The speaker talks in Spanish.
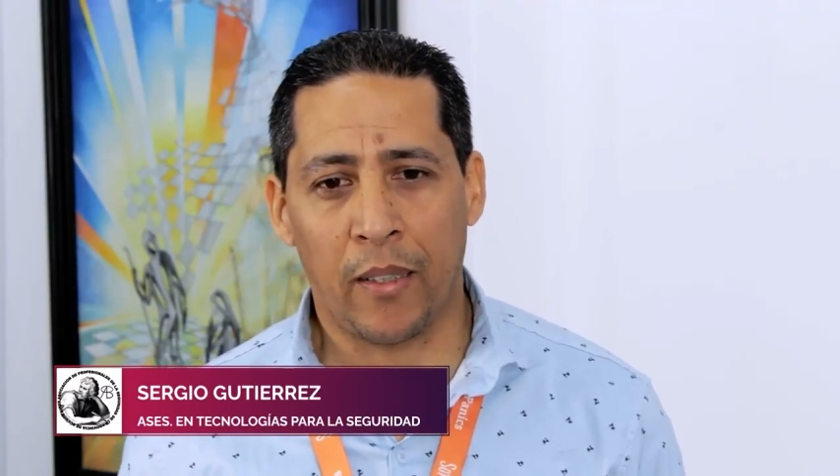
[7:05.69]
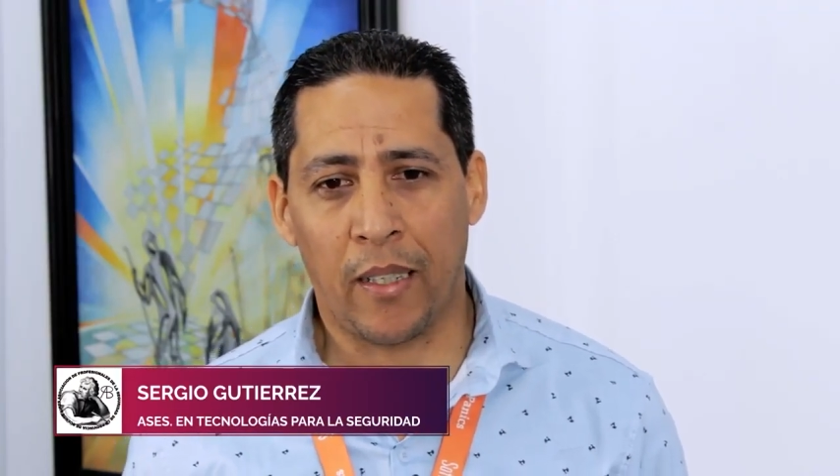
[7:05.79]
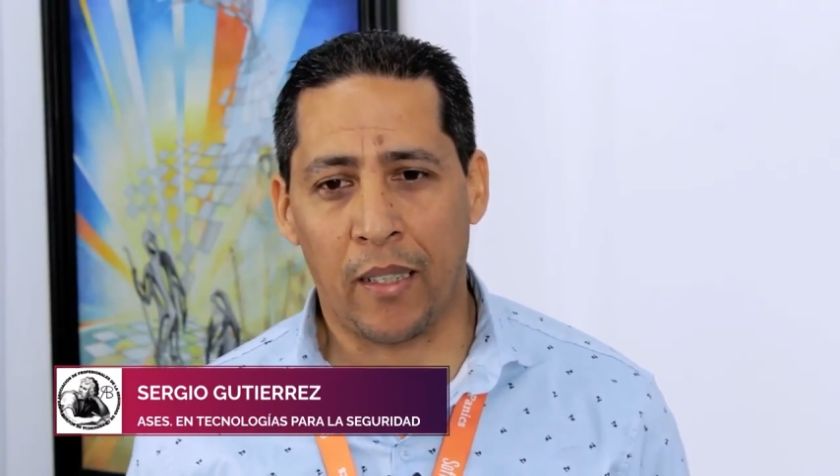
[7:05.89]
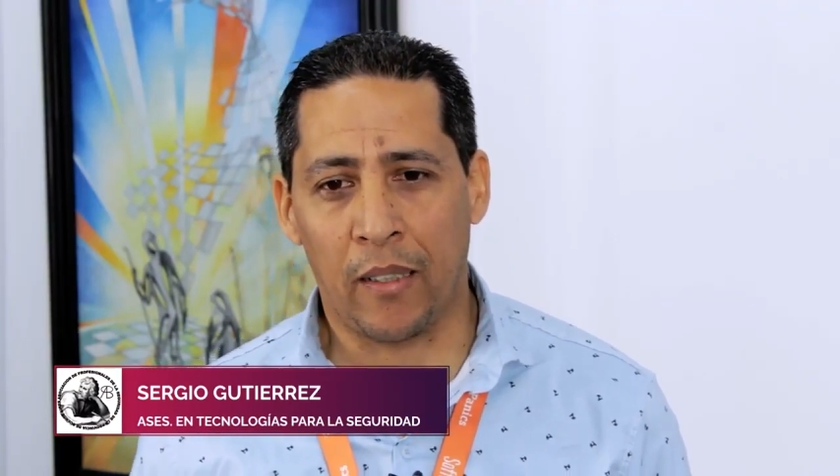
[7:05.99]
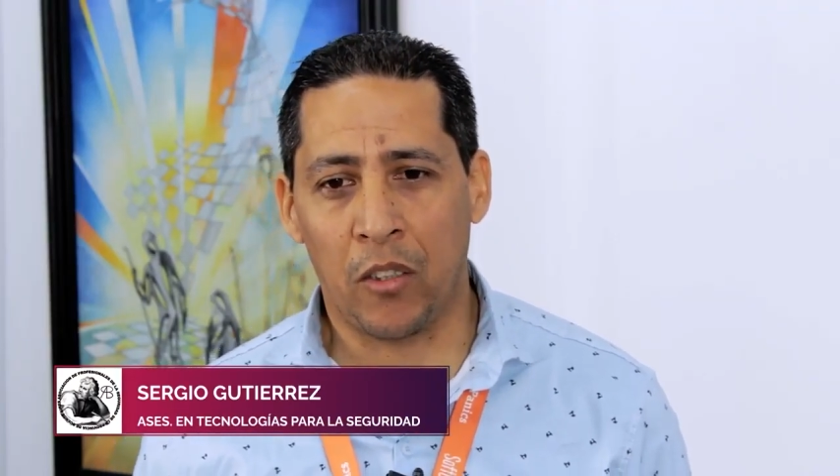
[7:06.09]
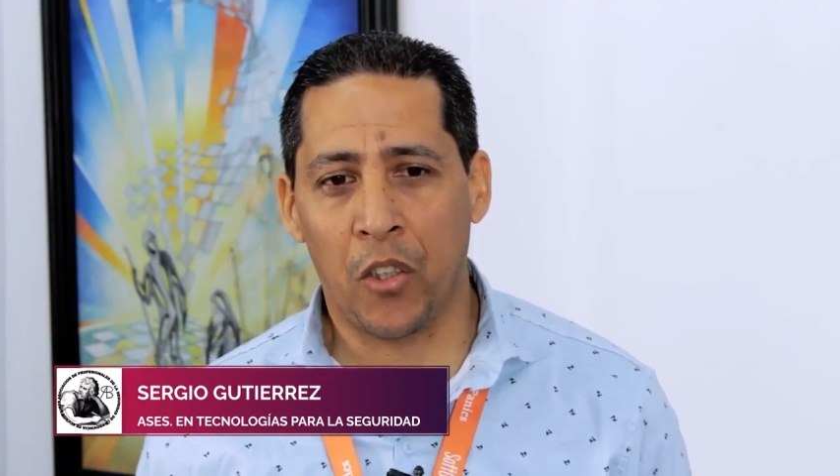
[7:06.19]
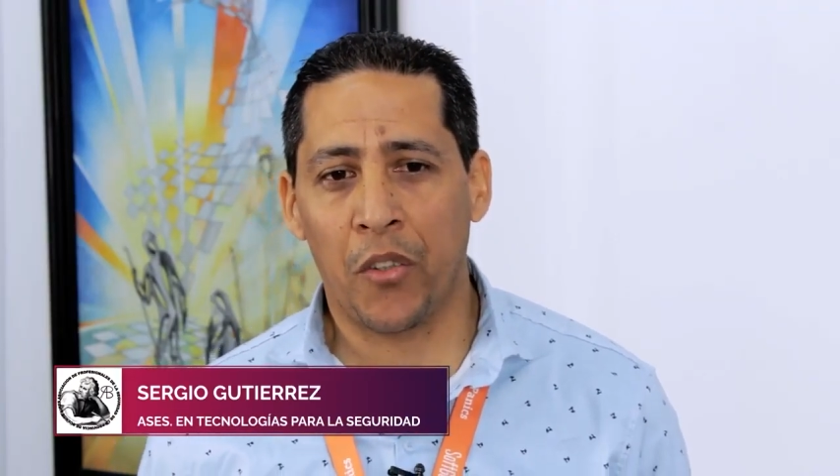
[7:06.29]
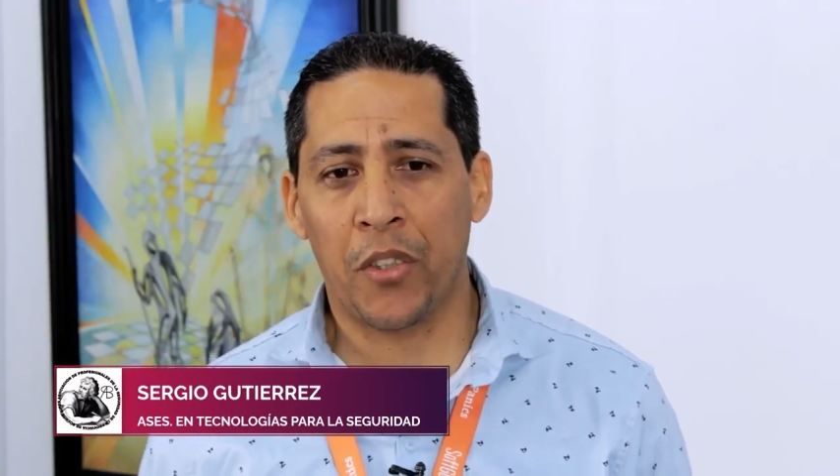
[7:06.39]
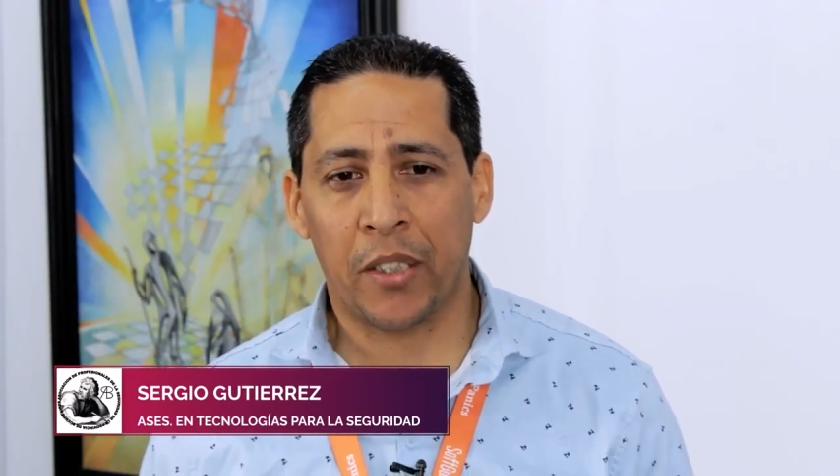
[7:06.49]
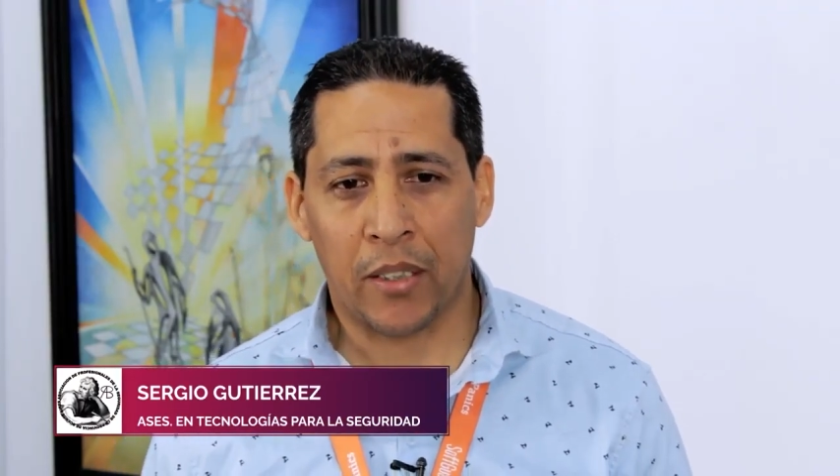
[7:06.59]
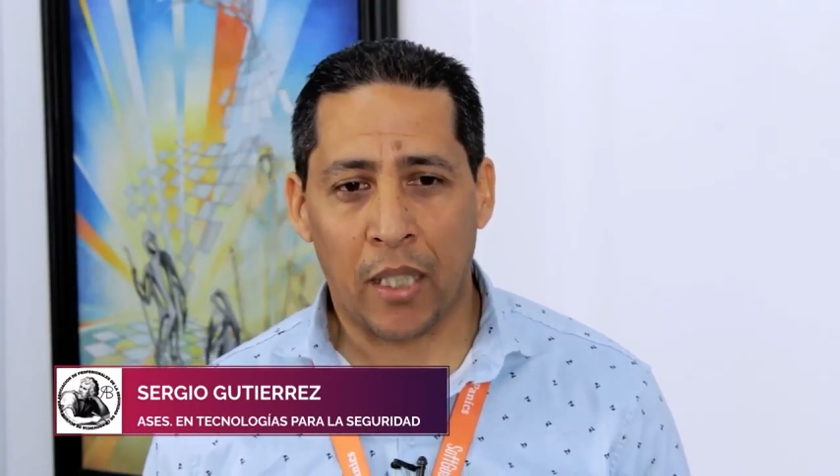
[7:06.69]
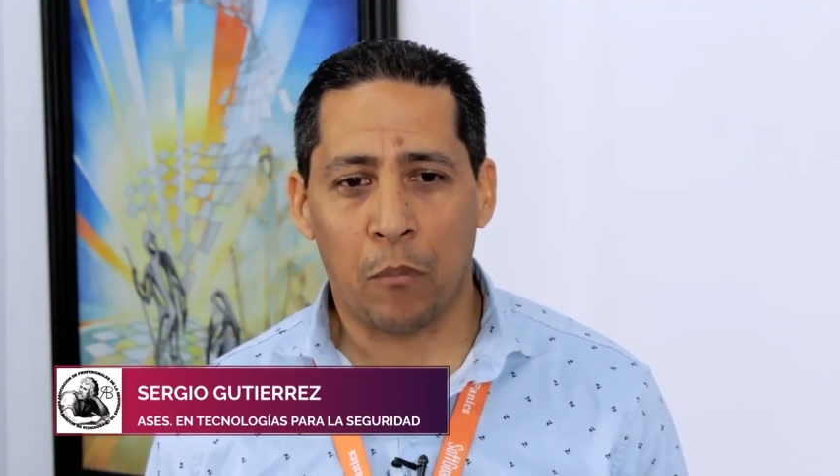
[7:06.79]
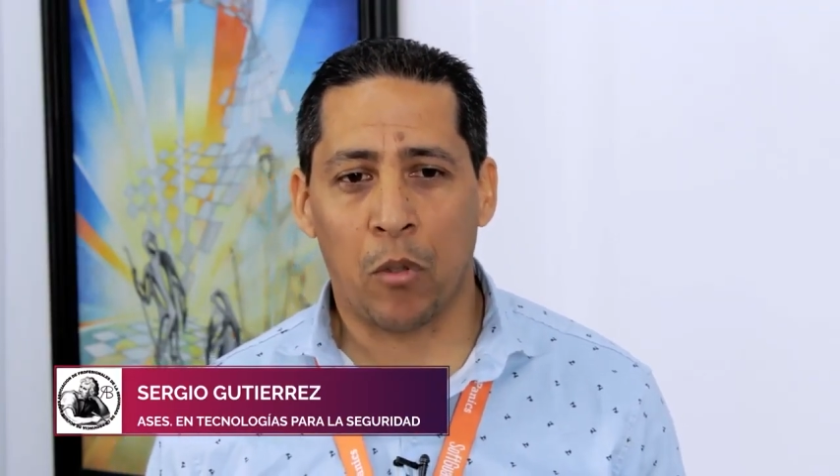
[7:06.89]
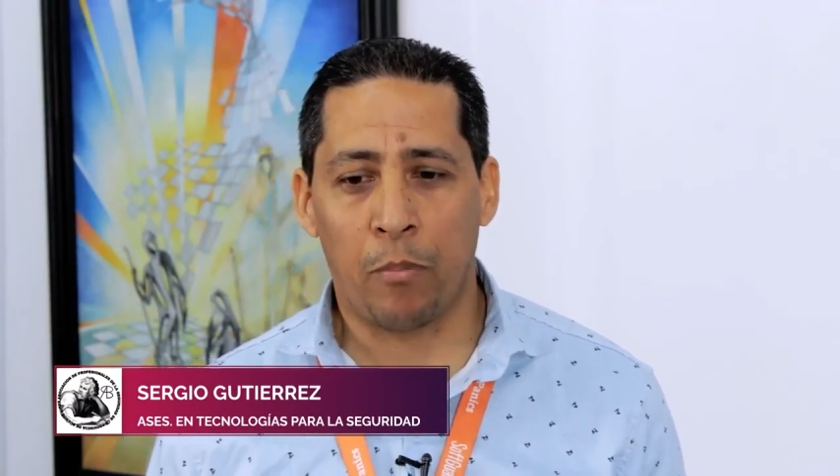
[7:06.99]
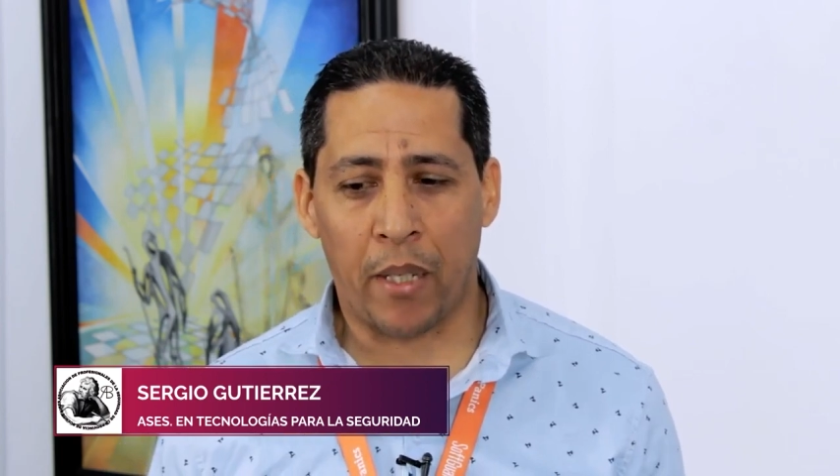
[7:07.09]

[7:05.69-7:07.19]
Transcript: eh, en dónde estamos